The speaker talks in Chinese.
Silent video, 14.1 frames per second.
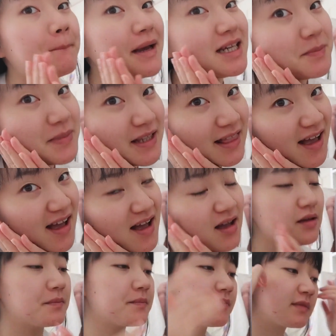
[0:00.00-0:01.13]
拍视频啦。
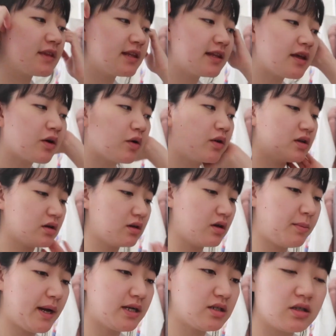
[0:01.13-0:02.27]
今天有一
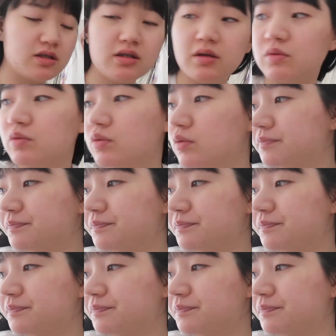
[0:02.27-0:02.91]
个拍摄的任务，